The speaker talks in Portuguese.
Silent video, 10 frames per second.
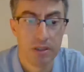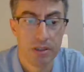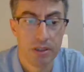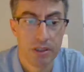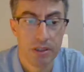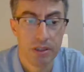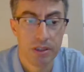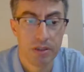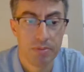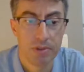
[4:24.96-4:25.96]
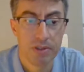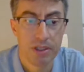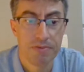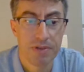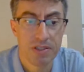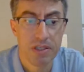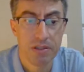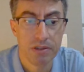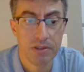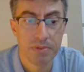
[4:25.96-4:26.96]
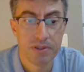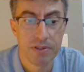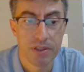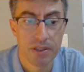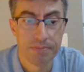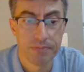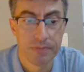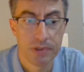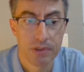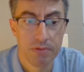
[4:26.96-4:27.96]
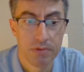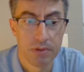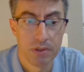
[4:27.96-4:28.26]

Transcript: É, pode refazer, né? Se precisar. Tá?